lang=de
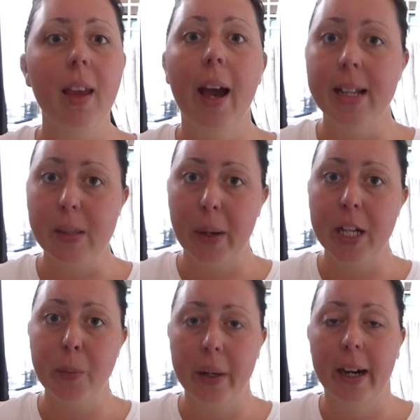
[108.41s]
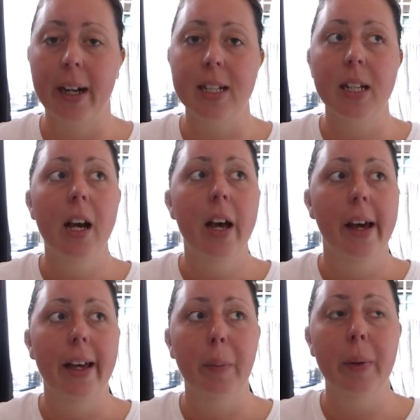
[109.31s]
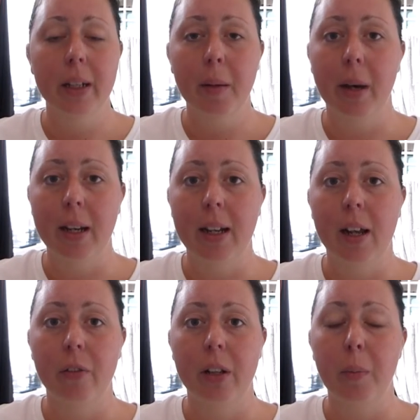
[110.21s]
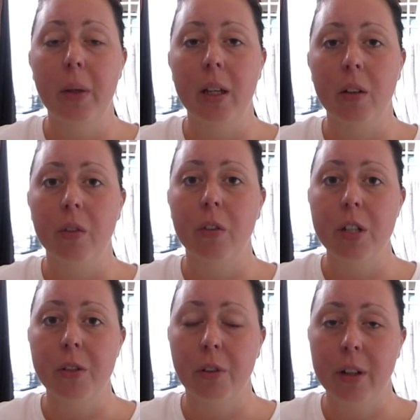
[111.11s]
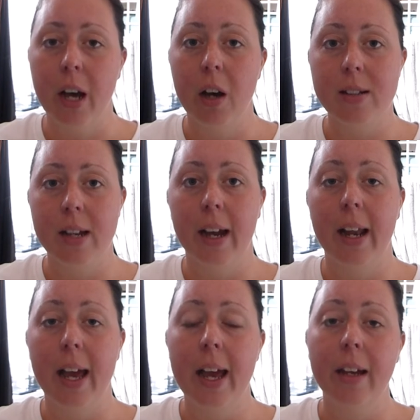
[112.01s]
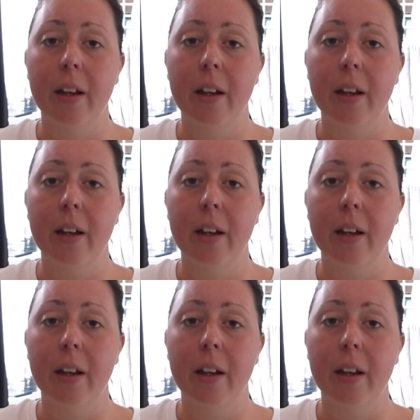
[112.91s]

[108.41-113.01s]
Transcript: Als Beispiel halt, ich bin in Manila, Philippinen und wollte von da aus nach L.A.